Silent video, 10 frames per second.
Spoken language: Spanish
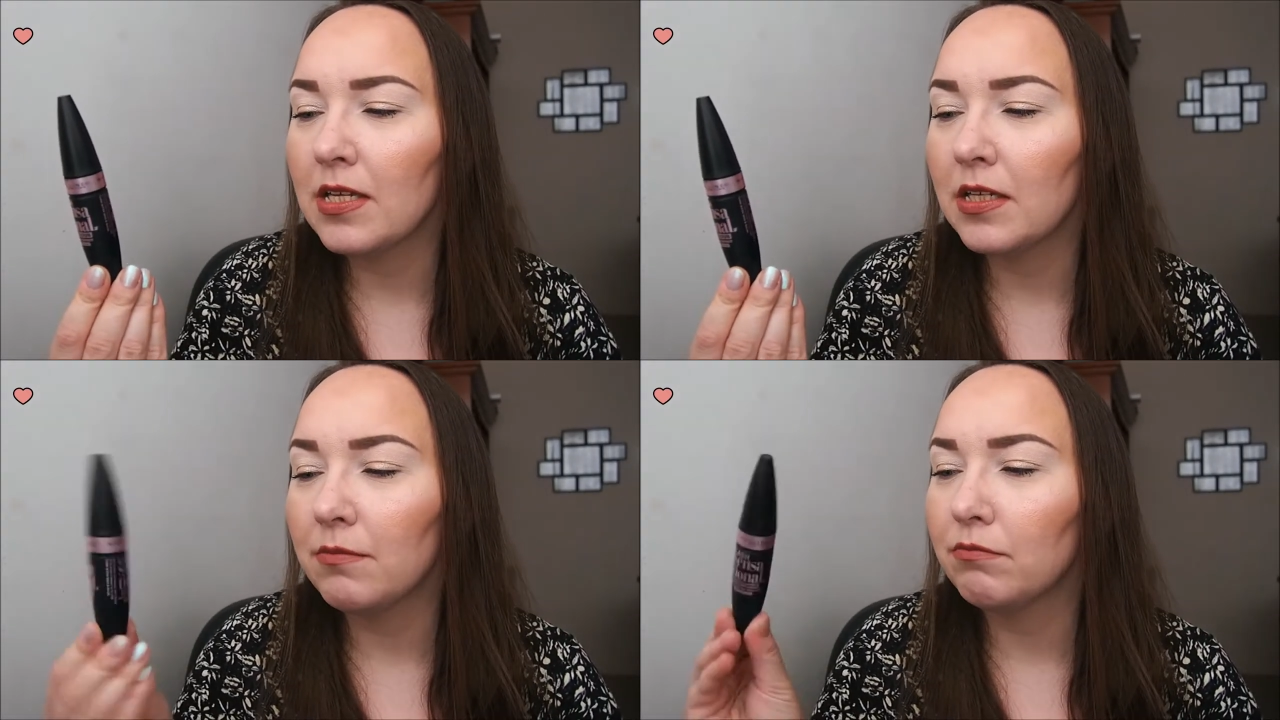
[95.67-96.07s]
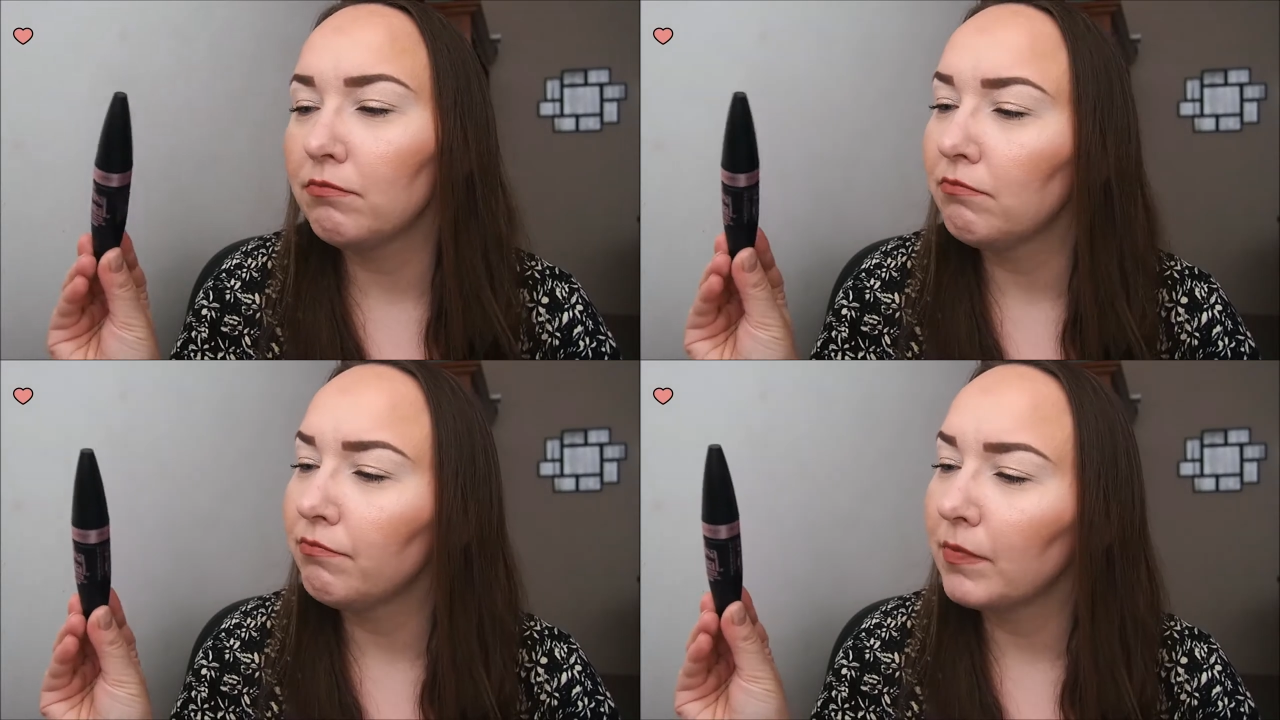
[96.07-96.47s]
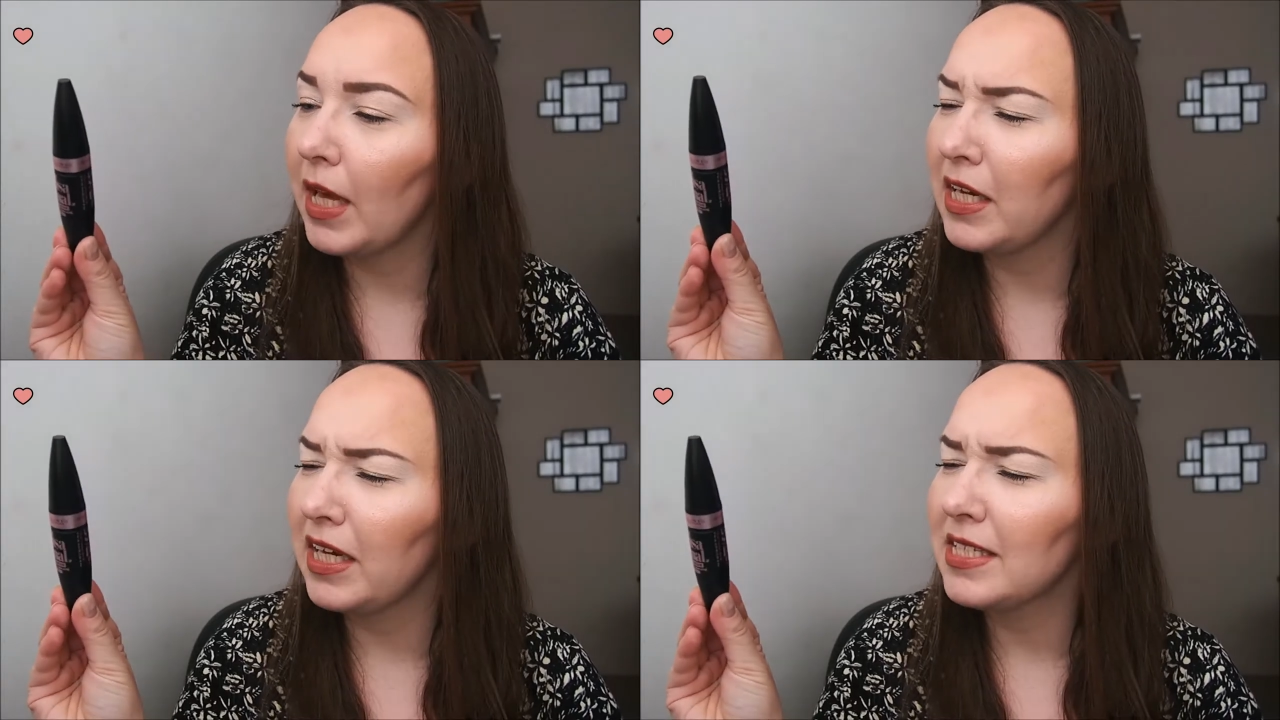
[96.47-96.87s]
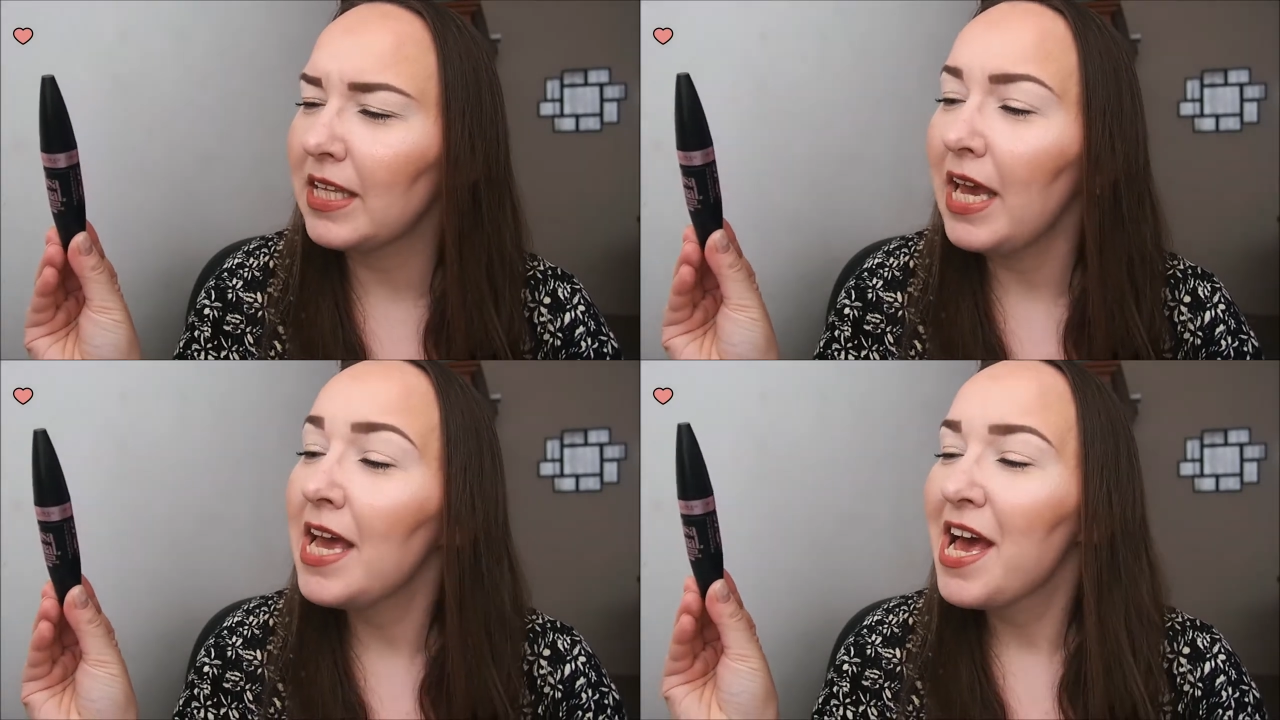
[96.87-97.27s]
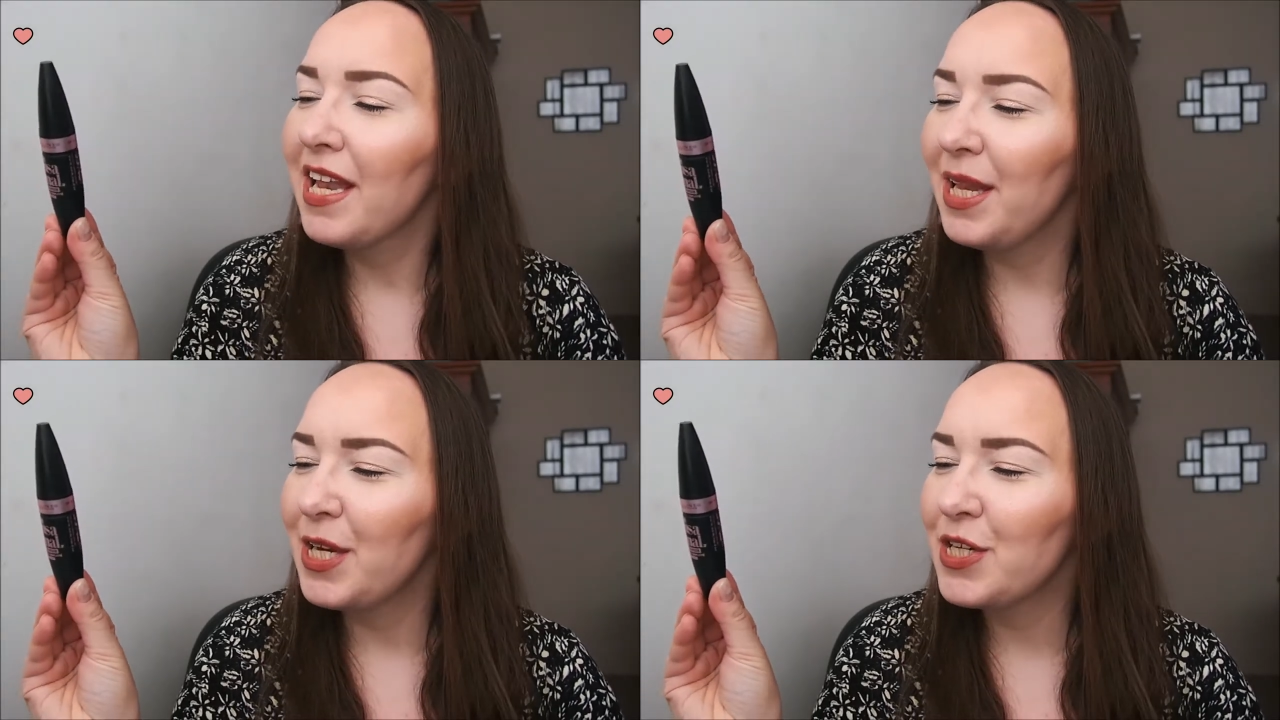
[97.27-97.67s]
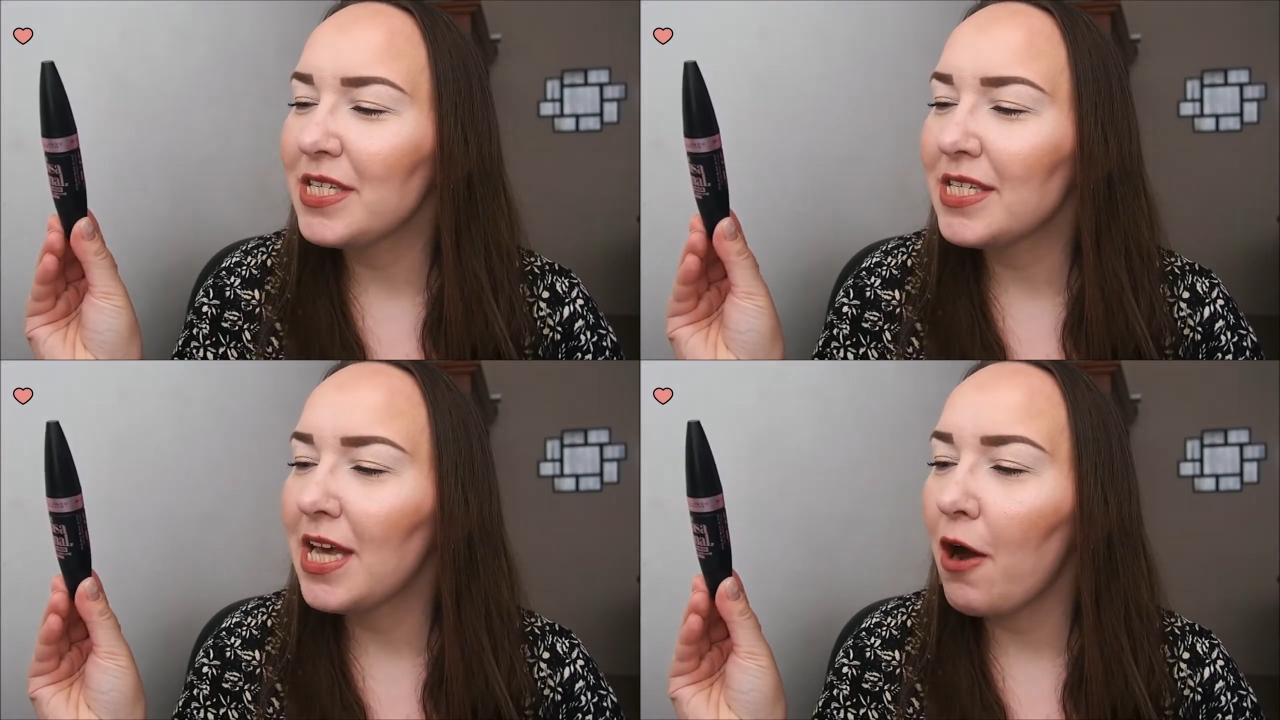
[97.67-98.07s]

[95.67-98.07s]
em, en inglés que Lashes